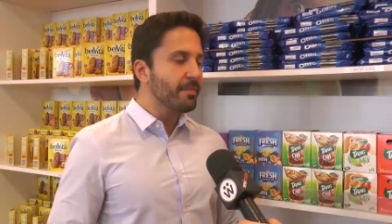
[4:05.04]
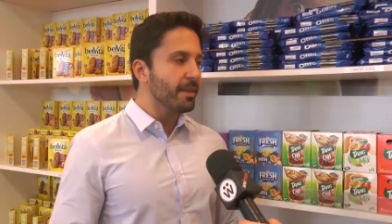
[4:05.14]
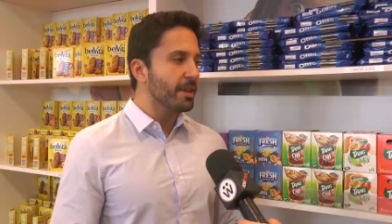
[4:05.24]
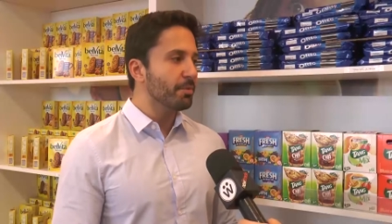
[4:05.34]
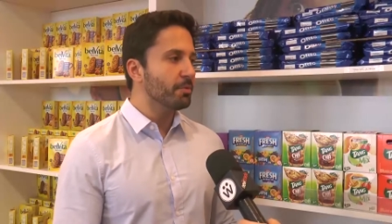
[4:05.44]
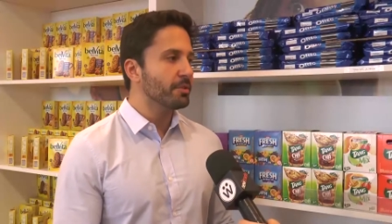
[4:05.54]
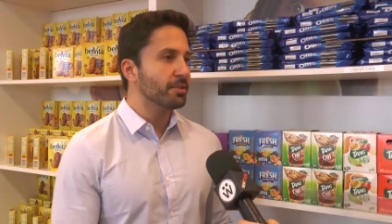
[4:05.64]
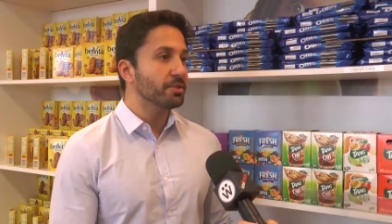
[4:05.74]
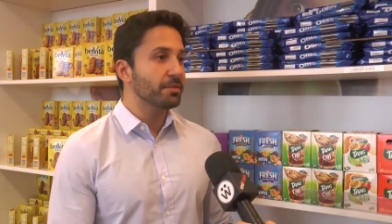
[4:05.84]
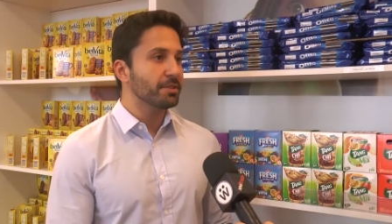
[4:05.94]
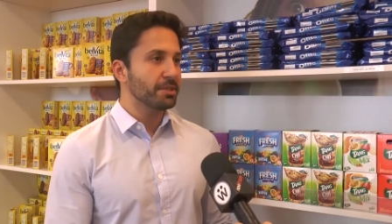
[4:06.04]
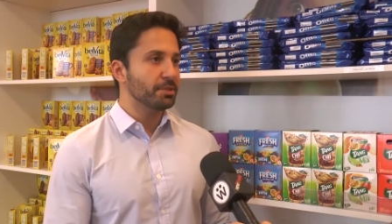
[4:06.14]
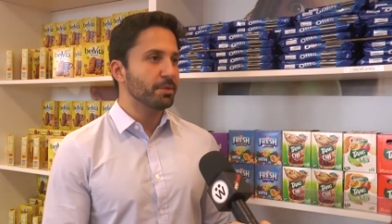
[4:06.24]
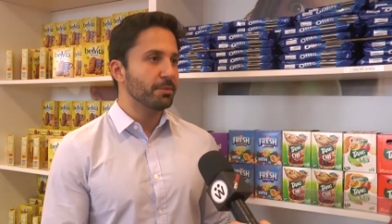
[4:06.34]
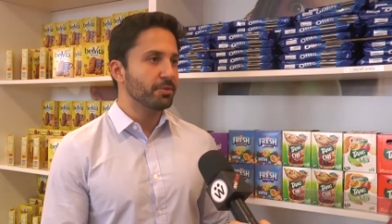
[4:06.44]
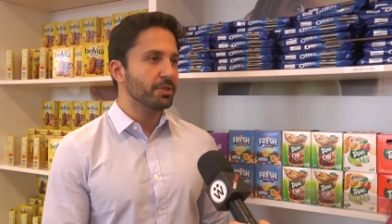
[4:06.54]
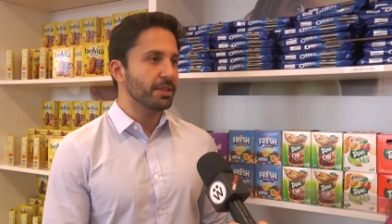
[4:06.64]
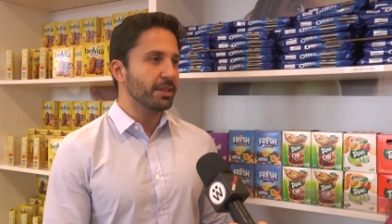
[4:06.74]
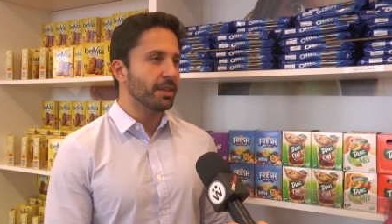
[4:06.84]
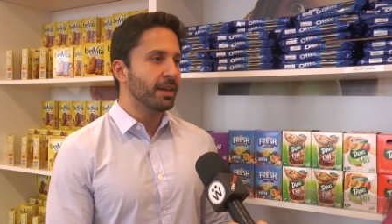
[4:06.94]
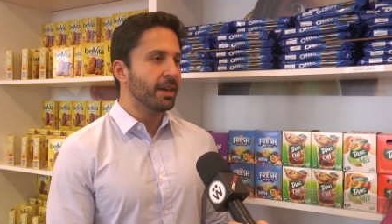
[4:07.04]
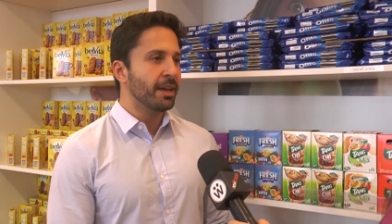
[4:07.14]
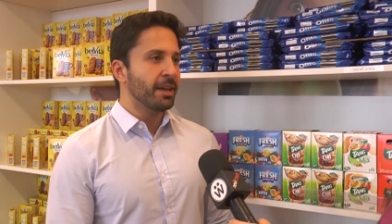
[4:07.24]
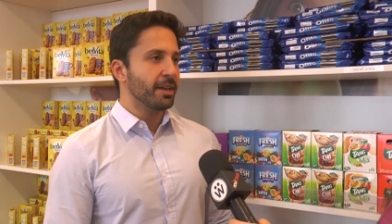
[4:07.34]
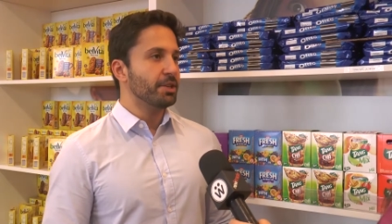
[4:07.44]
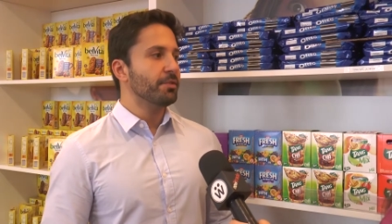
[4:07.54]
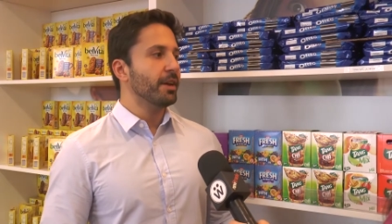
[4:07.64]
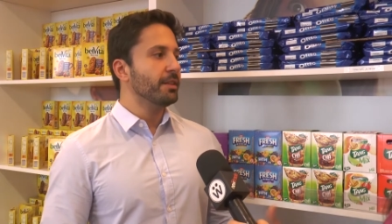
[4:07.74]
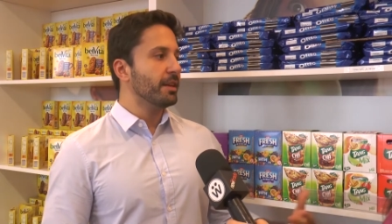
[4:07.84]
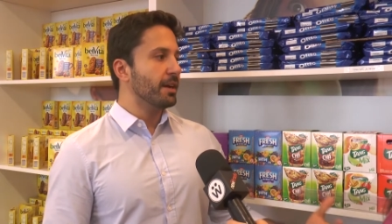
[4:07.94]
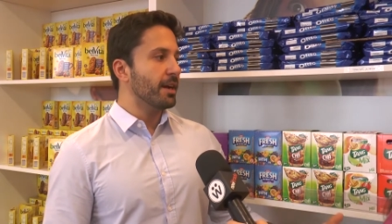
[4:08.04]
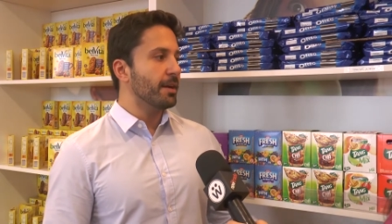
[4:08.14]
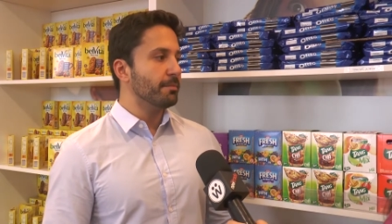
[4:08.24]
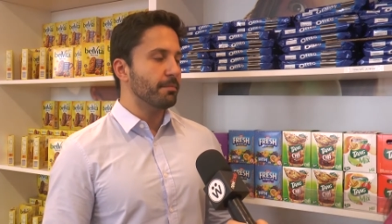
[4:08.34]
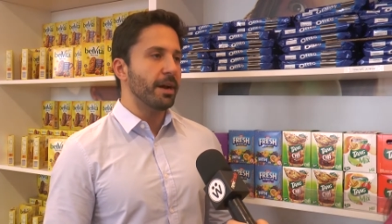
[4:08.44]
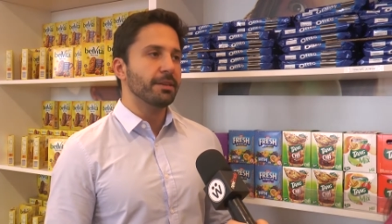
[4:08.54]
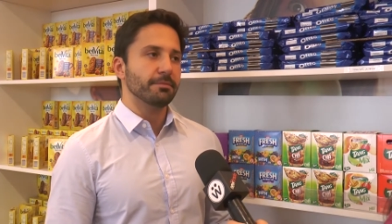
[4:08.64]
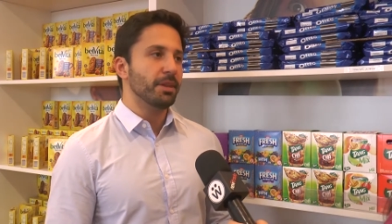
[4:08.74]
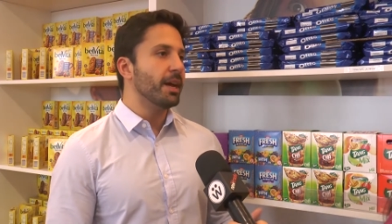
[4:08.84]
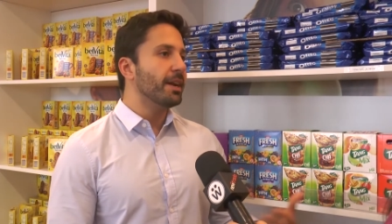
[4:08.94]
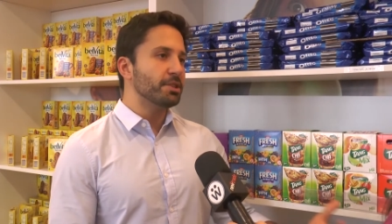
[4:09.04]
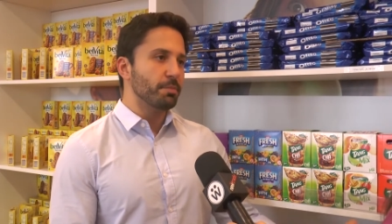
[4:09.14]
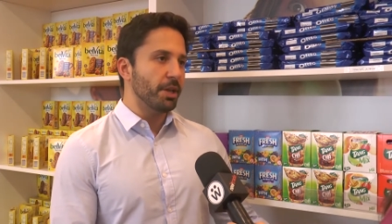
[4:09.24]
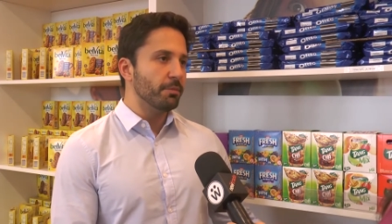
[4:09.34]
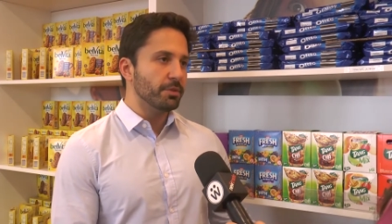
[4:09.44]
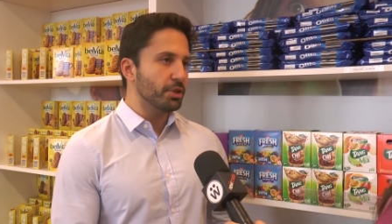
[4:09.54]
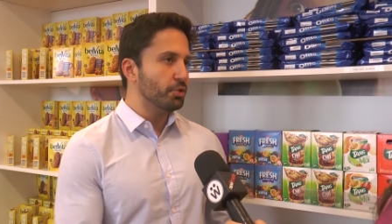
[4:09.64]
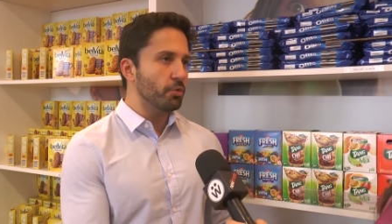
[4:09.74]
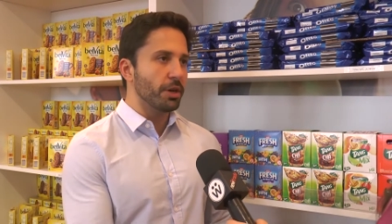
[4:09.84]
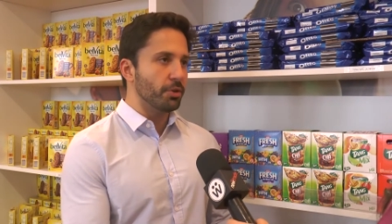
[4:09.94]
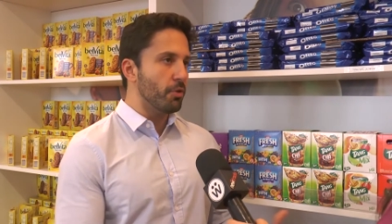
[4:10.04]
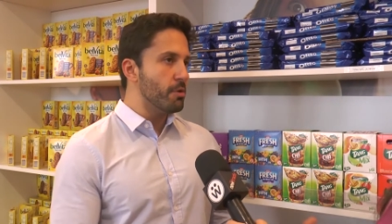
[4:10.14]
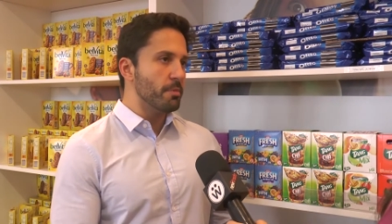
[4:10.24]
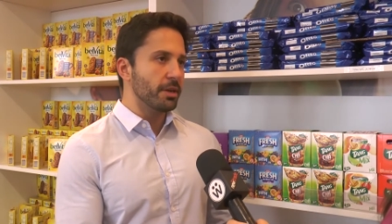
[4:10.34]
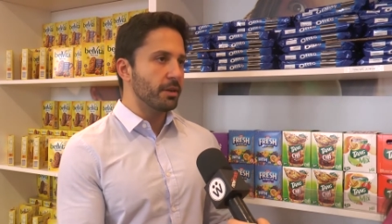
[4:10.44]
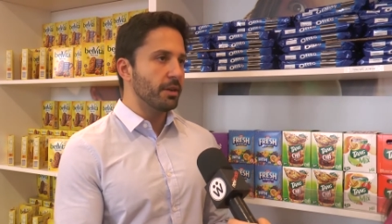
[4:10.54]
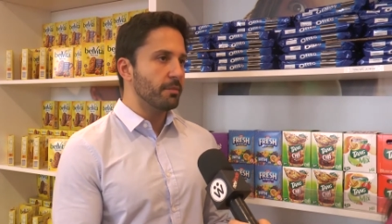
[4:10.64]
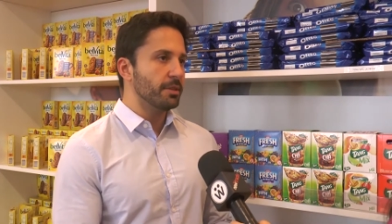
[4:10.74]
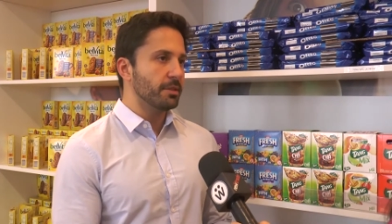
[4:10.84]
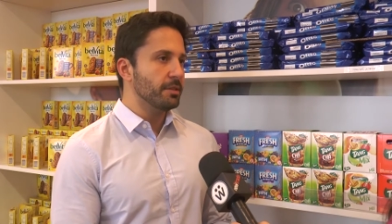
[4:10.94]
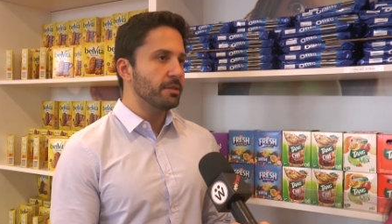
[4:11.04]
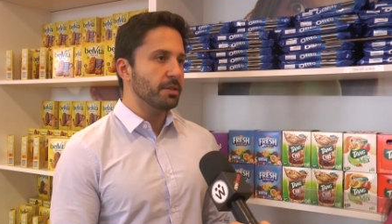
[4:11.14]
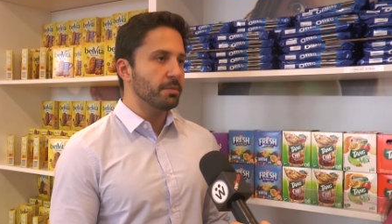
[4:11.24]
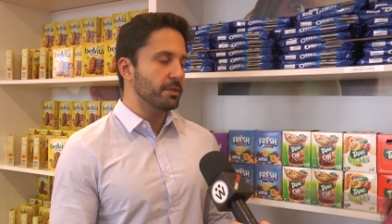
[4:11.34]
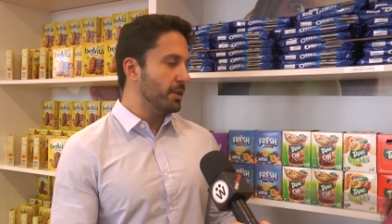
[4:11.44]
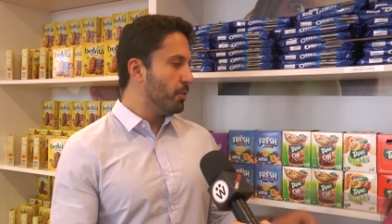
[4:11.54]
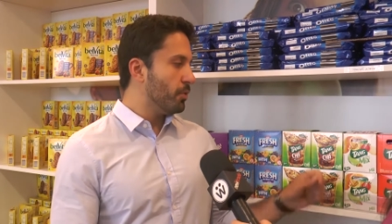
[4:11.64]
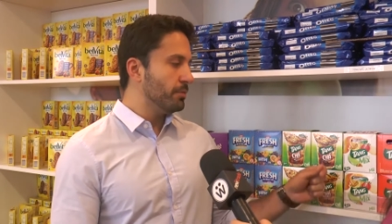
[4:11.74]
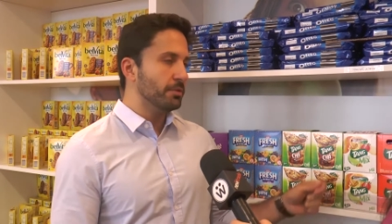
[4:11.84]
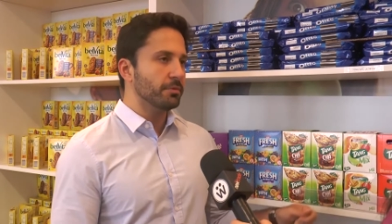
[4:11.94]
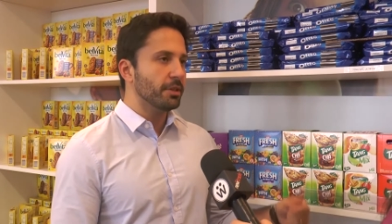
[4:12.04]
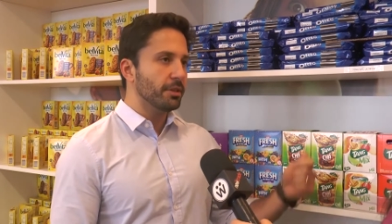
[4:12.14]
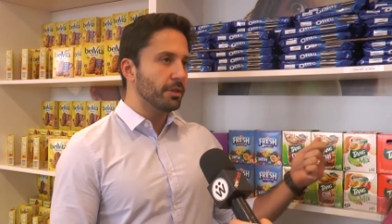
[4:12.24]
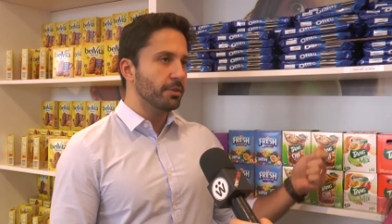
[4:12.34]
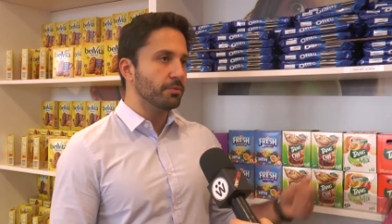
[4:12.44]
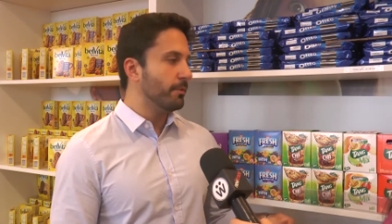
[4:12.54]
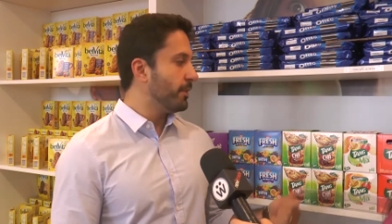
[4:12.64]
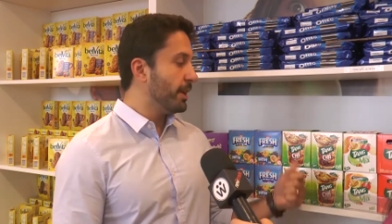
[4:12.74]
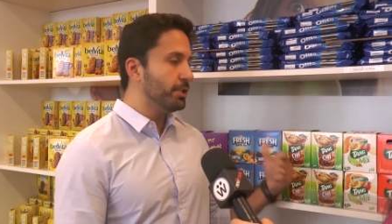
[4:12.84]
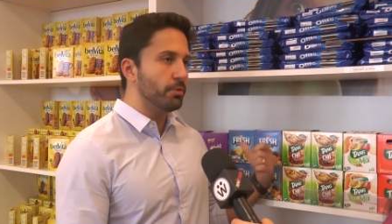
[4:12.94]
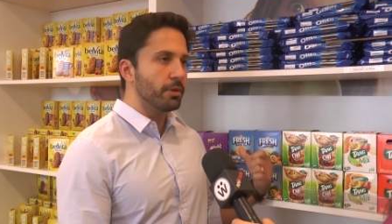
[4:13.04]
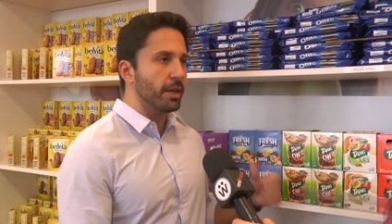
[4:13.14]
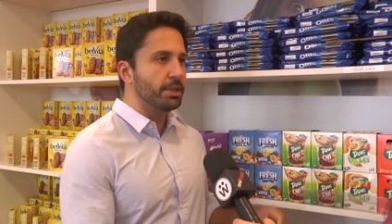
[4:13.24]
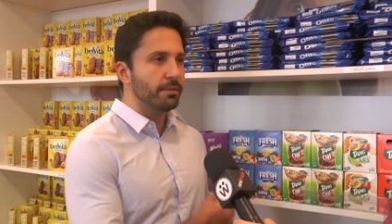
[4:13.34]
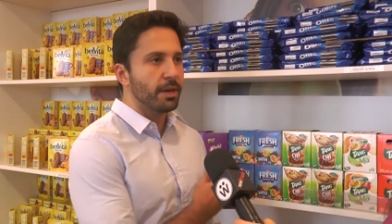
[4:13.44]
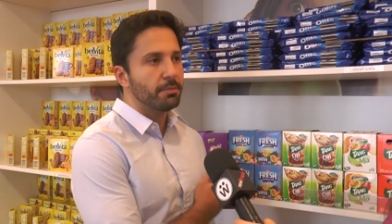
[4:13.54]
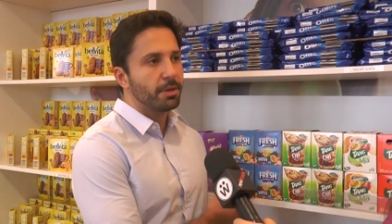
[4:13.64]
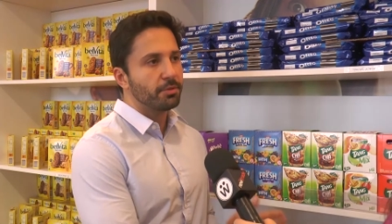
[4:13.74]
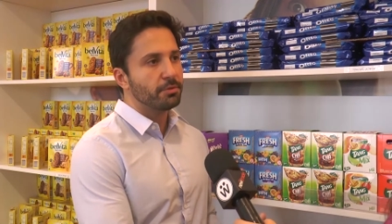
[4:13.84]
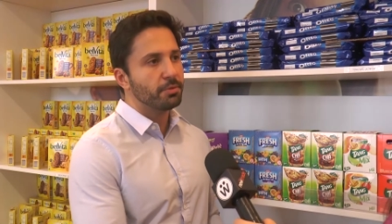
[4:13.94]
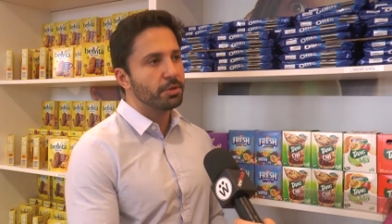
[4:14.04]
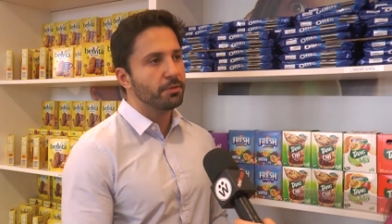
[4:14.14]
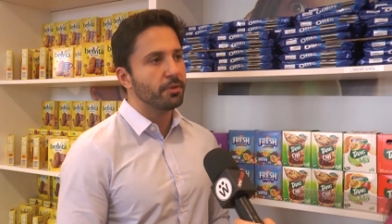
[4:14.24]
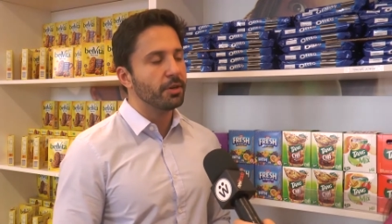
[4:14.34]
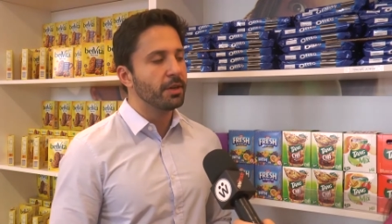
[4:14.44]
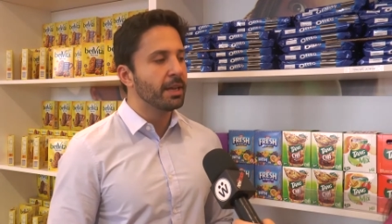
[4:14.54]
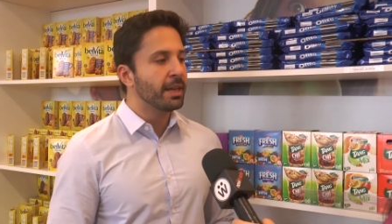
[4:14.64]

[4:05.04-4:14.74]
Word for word: que é a promoção Sirva-se de Prêmios Tang, que a gente vai entregar mais, milhares de prêmios. A Show ganhou, é uma mecânica bastante simples, você encontra um Tang, um Fresh ou um Clyde, vale para todo o portfólio.